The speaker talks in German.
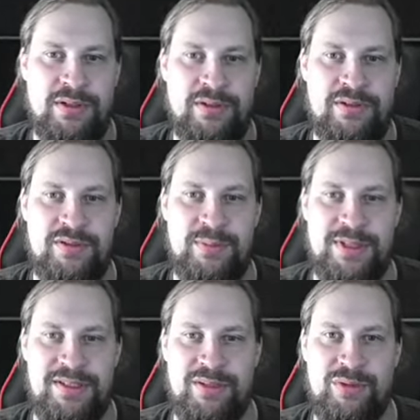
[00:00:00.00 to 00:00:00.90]
Ist
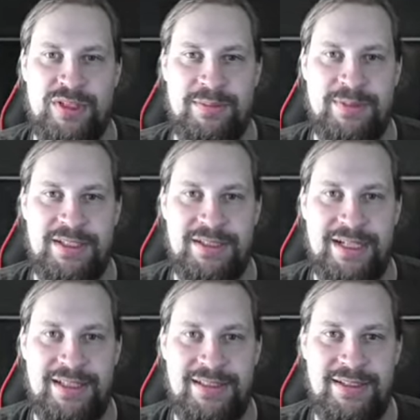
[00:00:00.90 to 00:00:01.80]
zumindest eine gute
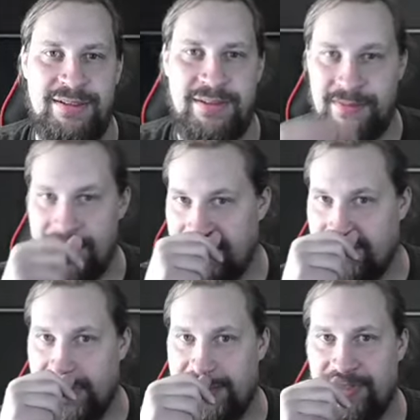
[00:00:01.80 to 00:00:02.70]
Limited-Karte.
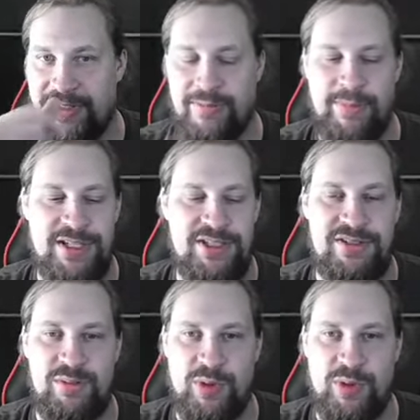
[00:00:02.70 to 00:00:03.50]
Sivines Reclamation, Super